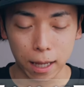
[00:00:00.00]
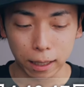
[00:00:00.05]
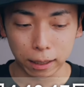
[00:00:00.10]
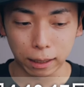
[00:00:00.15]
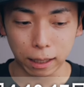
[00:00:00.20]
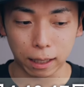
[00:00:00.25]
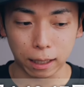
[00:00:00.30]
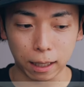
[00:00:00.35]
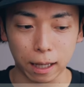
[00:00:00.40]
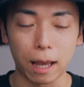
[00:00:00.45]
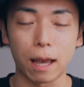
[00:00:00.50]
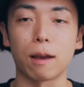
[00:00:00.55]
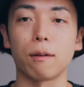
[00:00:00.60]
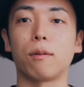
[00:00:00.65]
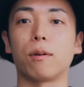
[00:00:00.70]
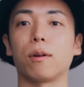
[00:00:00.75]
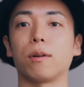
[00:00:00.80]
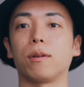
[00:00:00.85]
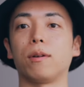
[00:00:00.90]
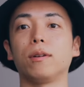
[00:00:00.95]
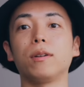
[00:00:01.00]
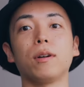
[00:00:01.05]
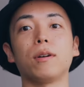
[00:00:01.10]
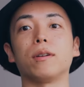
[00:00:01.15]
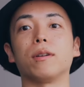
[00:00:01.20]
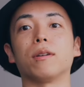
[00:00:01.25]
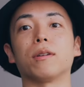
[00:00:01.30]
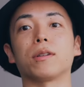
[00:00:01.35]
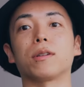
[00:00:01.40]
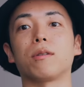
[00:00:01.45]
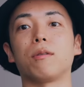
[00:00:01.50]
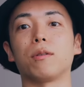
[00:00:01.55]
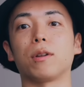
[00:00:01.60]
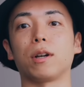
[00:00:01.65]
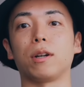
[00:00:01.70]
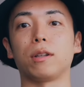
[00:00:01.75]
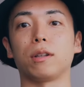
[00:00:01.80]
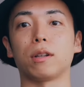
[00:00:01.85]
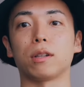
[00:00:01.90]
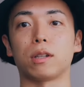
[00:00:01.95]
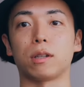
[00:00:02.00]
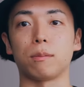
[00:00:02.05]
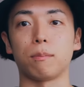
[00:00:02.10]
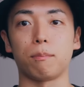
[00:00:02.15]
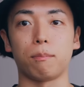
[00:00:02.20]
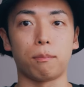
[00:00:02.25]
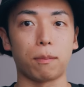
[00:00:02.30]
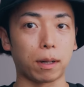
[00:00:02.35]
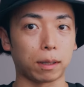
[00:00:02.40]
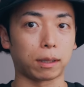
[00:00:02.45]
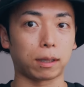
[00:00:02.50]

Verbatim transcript: ぜひ、えフォローのほどよろしくお願いいたしま